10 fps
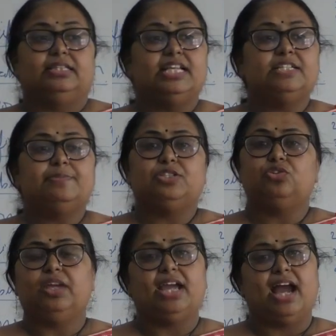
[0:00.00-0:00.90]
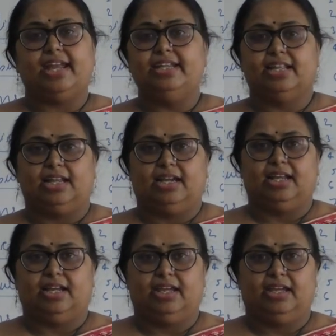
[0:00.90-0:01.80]
दस बच्चों की हाइट अलग
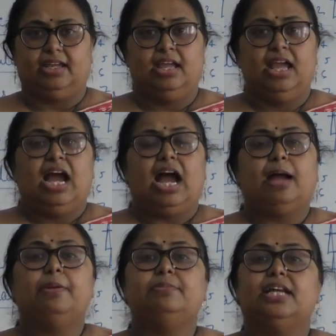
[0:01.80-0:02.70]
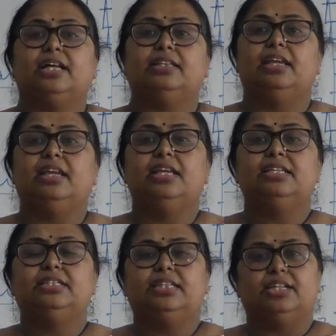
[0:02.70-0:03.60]
अलग है अब हम चाहते हैं कि
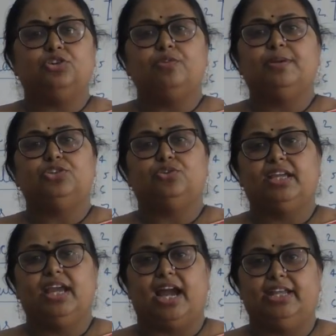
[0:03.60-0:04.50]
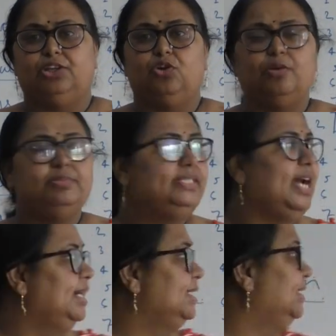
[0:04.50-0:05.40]
इन दसों बच्चों की हाइट को हम
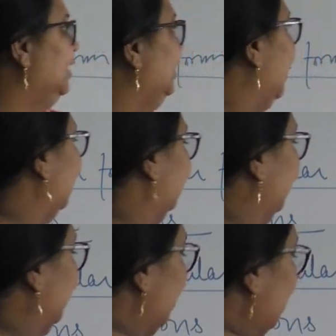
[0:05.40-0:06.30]
चार से दिखा दें